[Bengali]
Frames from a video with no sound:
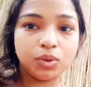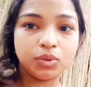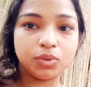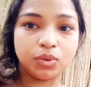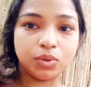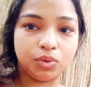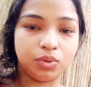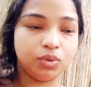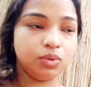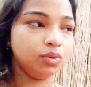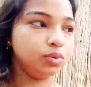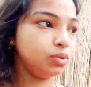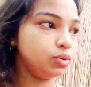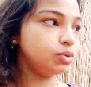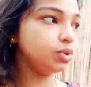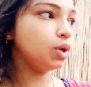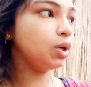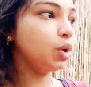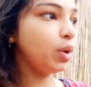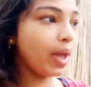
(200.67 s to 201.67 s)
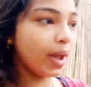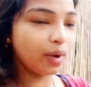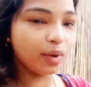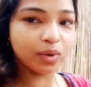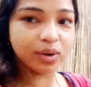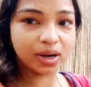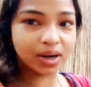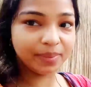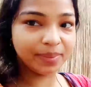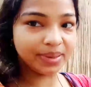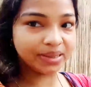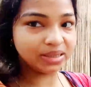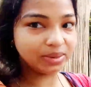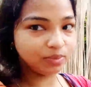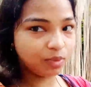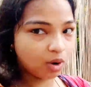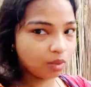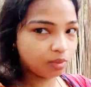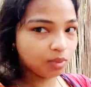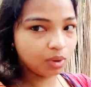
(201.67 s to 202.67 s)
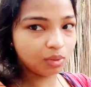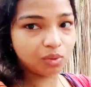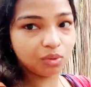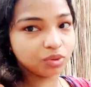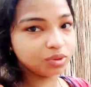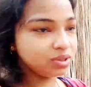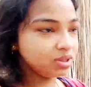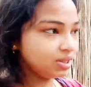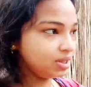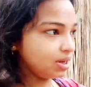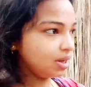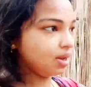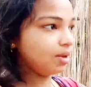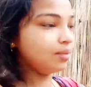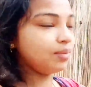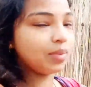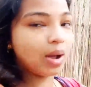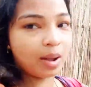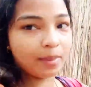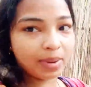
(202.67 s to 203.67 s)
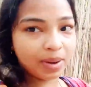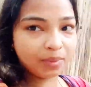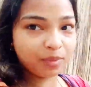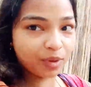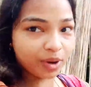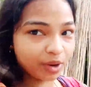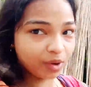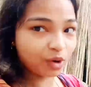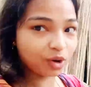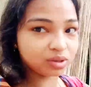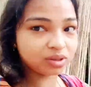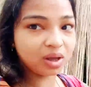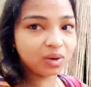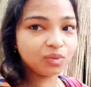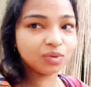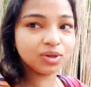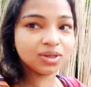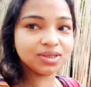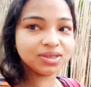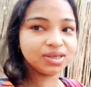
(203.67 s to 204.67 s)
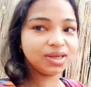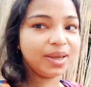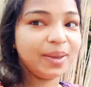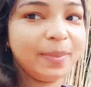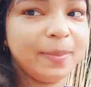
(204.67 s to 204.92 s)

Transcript: তো চলো এখন আর বেশি বক বক করছি না আবার পরে কথা বলছি